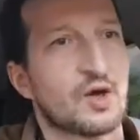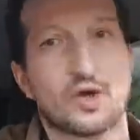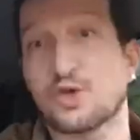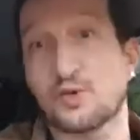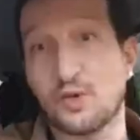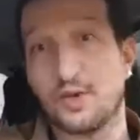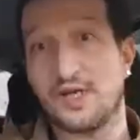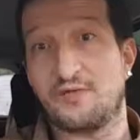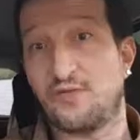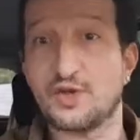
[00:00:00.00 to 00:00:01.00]
Aujourd'hui, on
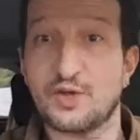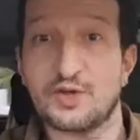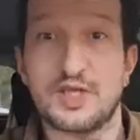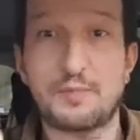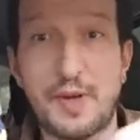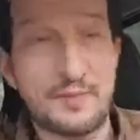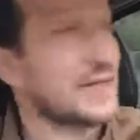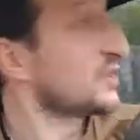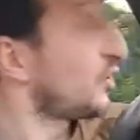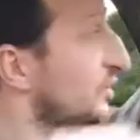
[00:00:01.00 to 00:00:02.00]
est vendredi, pas
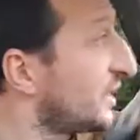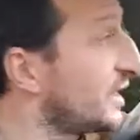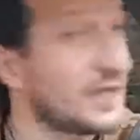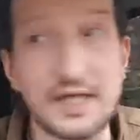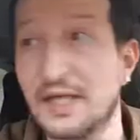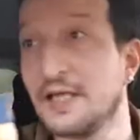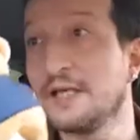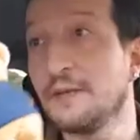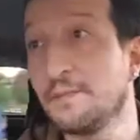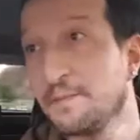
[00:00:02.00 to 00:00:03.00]
mercredi.